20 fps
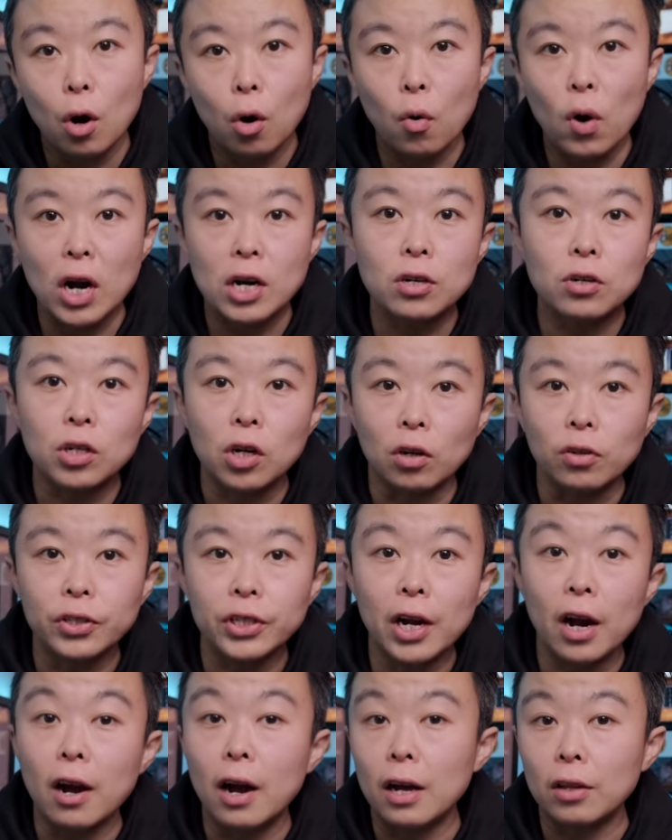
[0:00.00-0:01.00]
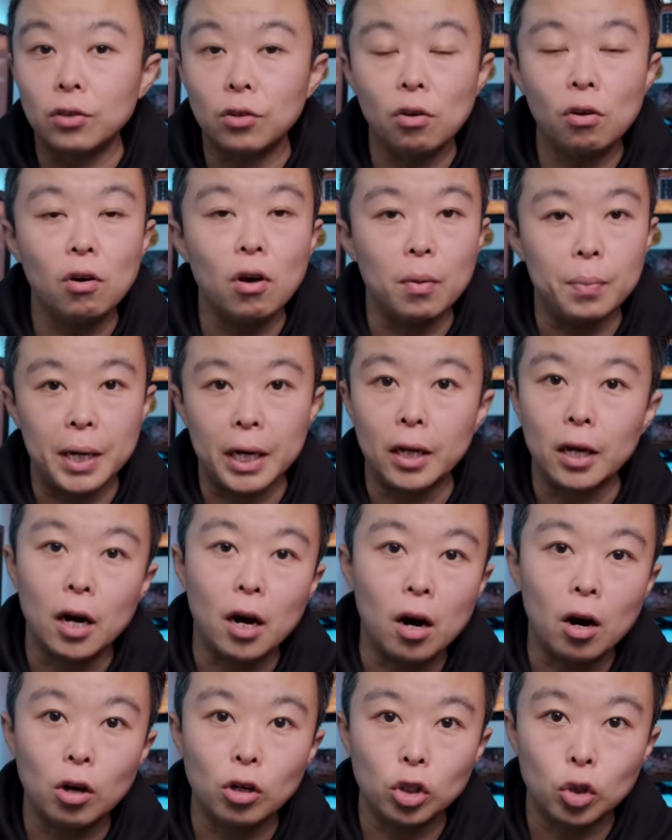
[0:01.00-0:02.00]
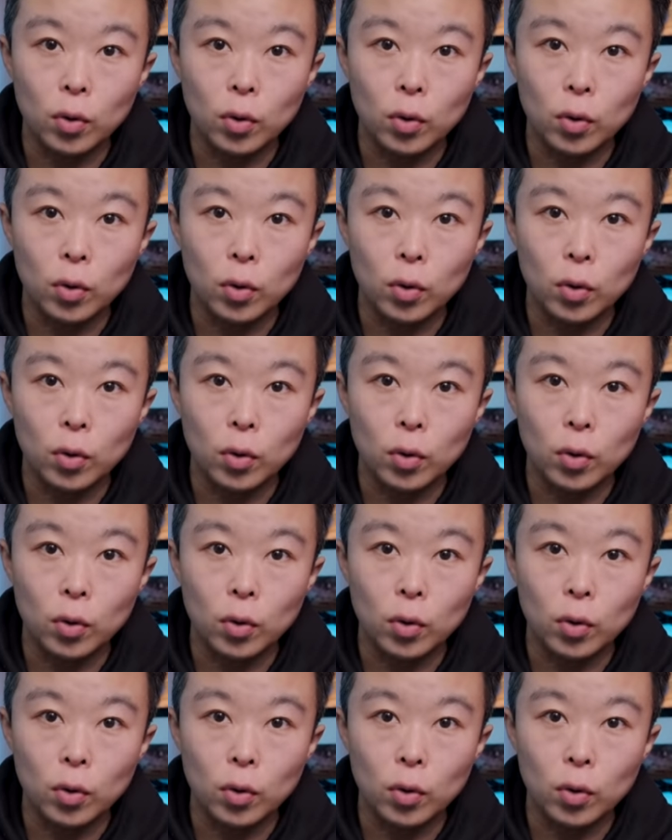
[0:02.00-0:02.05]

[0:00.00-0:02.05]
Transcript: 画质成像啊特别的好，